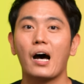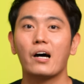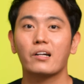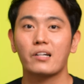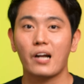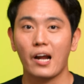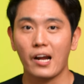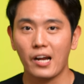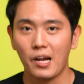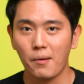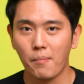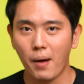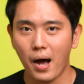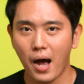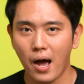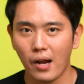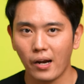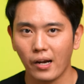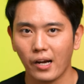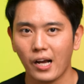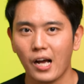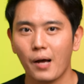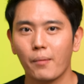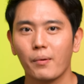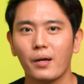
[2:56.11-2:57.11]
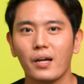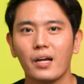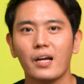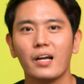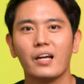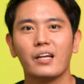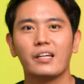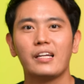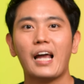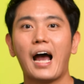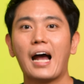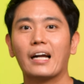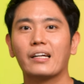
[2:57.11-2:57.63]
อะไรได้บ้างนะครับ
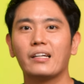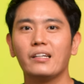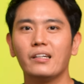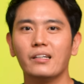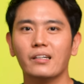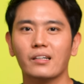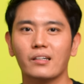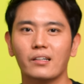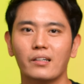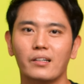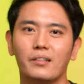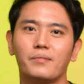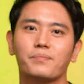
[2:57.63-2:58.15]
อย่างที่1เล